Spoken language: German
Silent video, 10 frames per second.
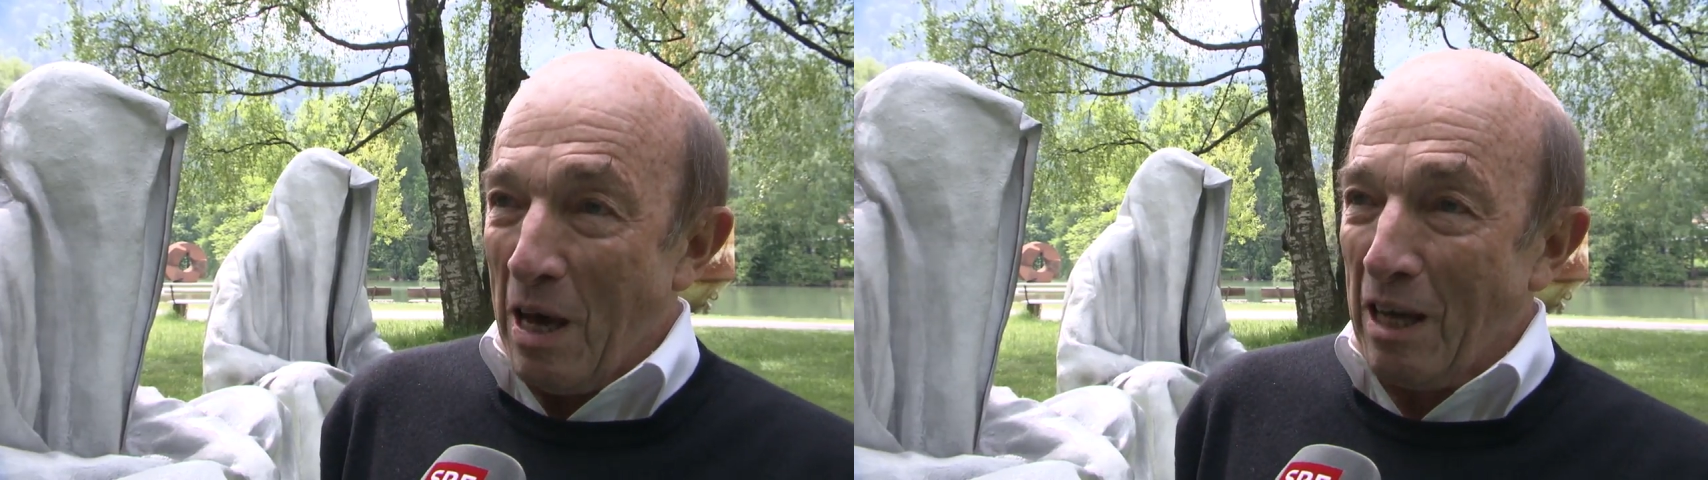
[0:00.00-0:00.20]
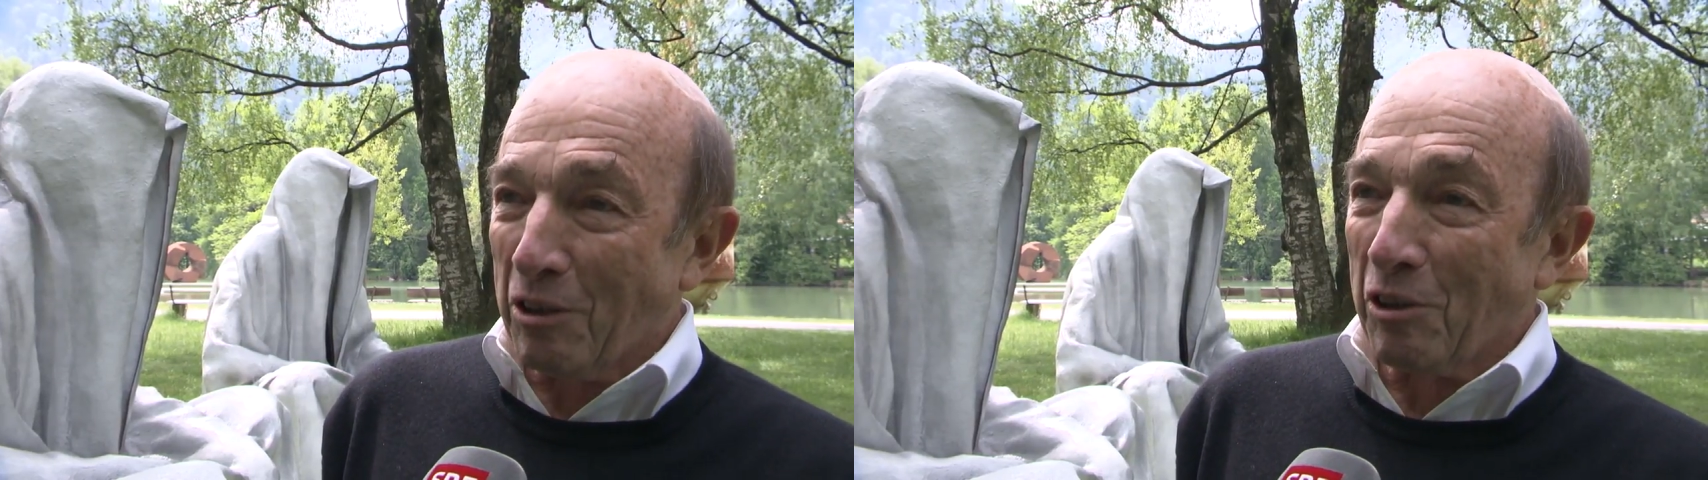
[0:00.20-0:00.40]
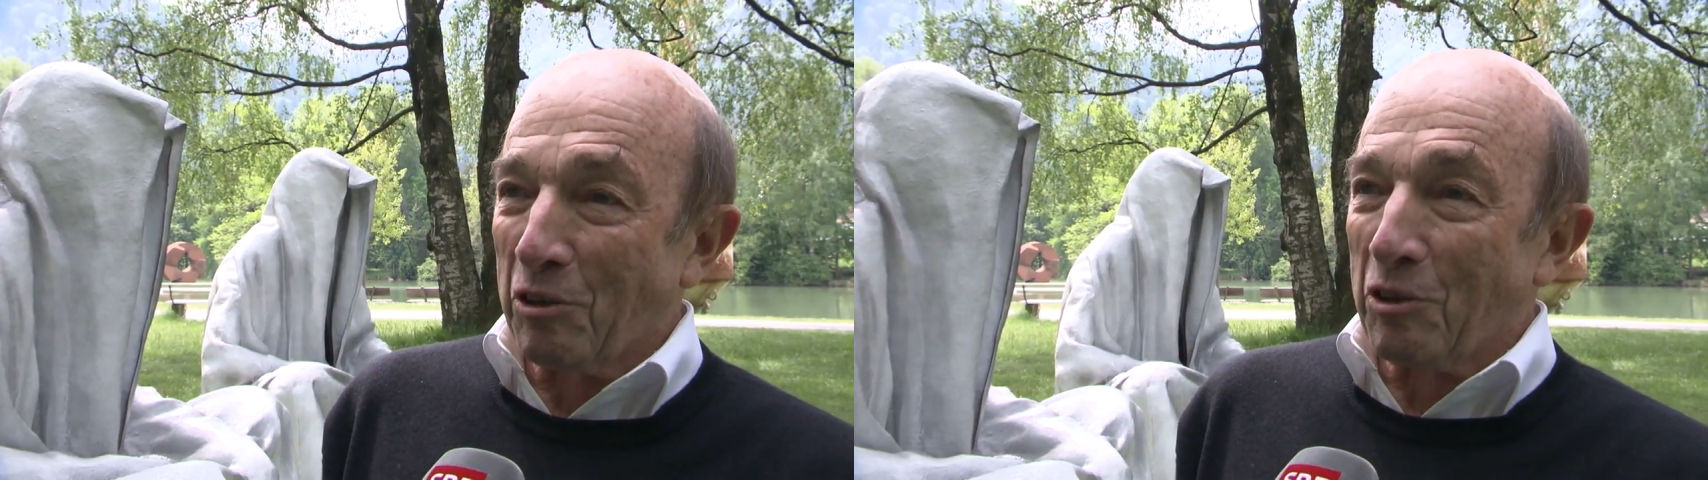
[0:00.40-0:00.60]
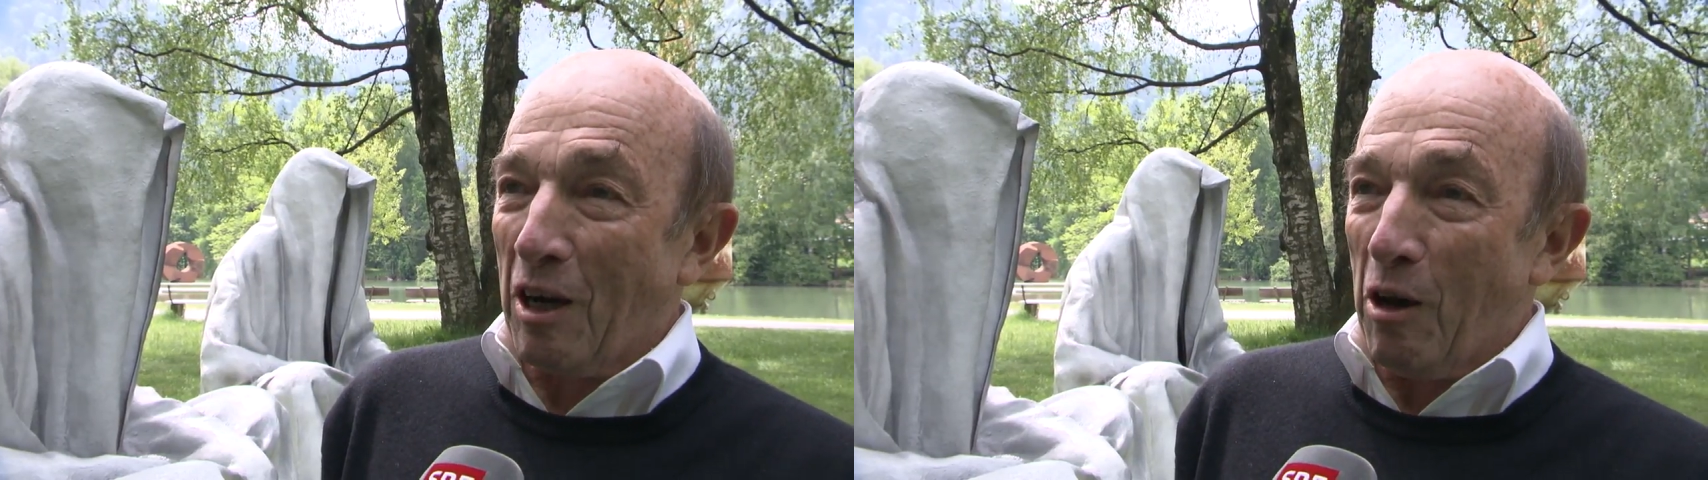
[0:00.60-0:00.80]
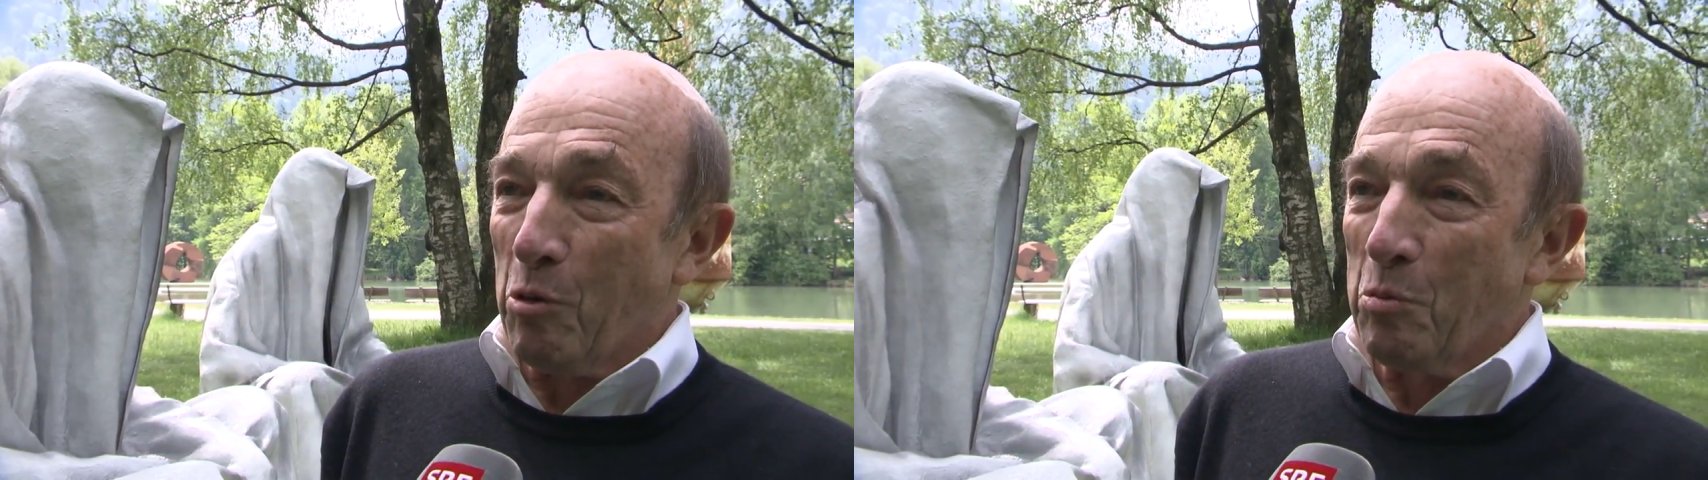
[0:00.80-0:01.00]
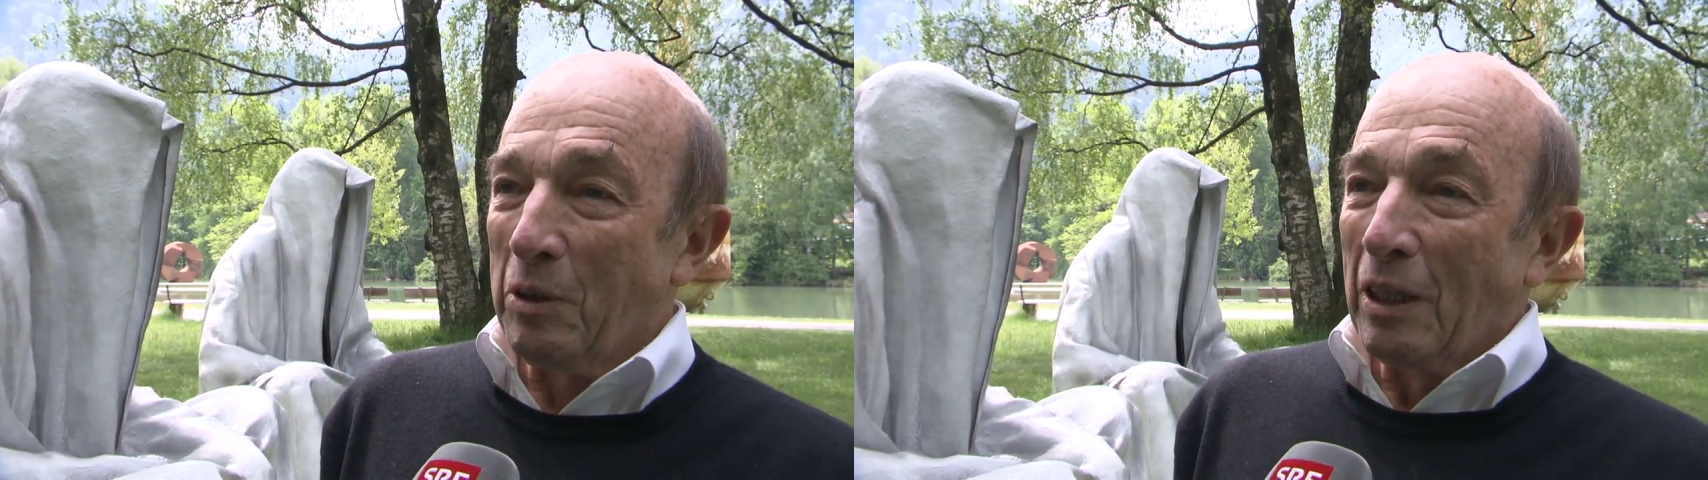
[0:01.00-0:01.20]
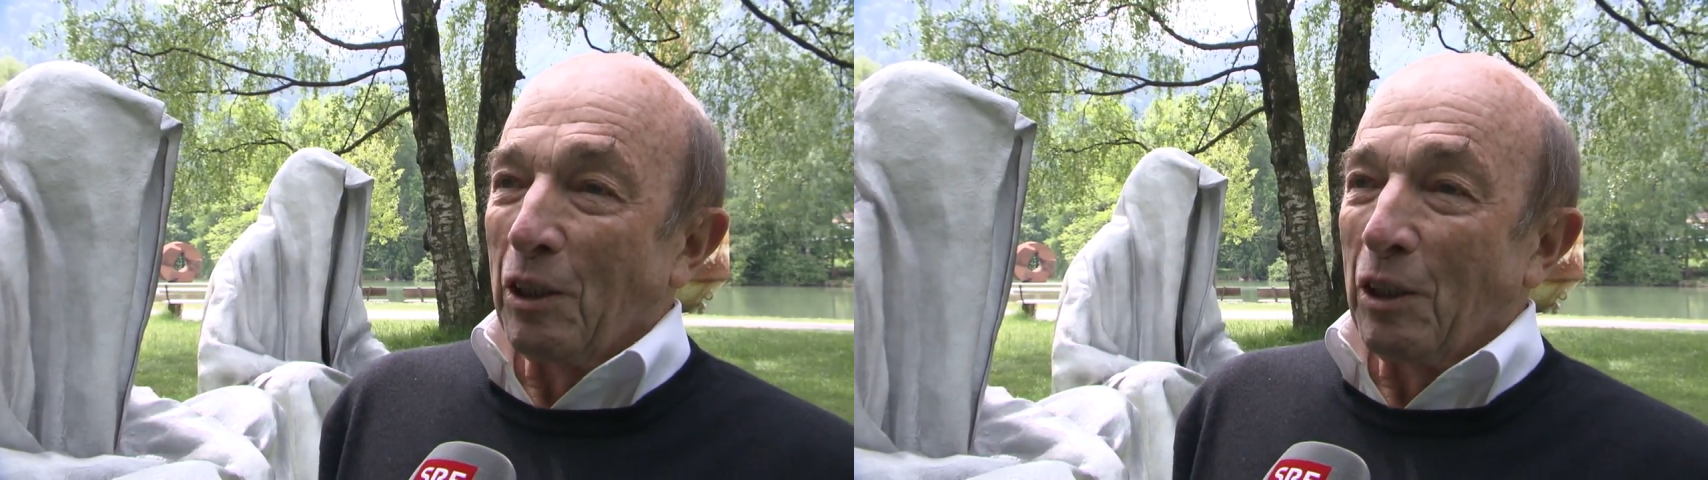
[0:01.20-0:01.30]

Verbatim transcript: harten Traum